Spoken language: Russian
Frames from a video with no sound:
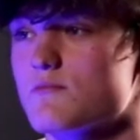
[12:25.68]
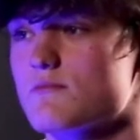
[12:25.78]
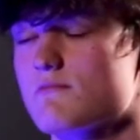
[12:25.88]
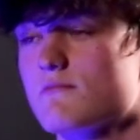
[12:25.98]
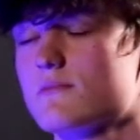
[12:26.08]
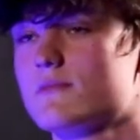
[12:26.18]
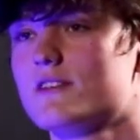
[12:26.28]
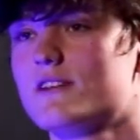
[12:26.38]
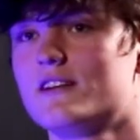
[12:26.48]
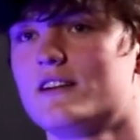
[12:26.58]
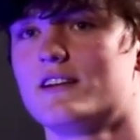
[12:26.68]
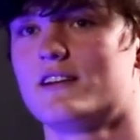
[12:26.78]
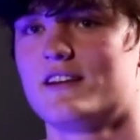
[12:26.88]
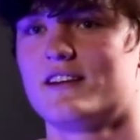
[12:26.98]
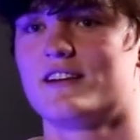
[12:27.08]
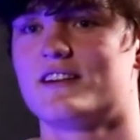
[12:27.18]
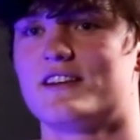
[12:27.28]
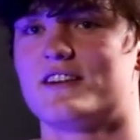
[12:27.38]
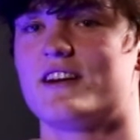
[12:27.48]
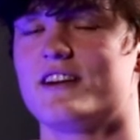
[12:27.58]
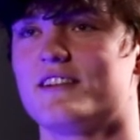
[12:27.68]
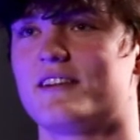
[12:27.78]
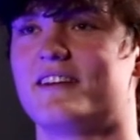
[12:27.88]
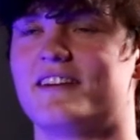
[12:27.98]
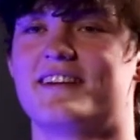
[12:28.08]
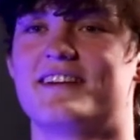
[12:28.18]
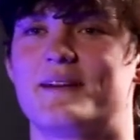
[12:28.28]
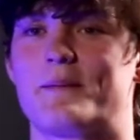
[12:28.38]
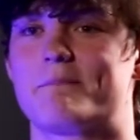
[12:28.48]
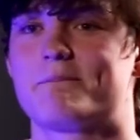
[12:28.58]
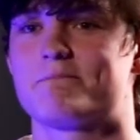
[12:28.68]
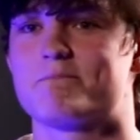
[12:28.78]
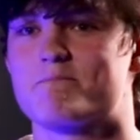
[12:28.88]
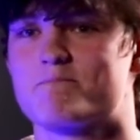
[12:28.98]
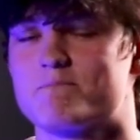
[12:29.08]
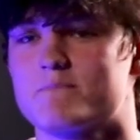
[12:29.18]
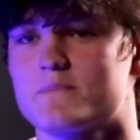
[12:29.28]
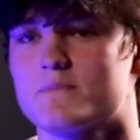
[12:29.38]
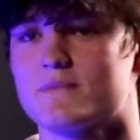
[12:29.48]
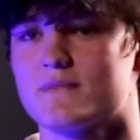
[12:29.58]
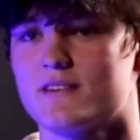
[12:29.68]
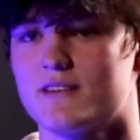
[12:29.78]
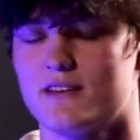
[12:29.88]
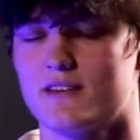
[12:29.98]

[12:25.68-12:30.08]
рай. Как в твоем понимании рай. рай. И как ты думаешь, попадешь ли ты туда?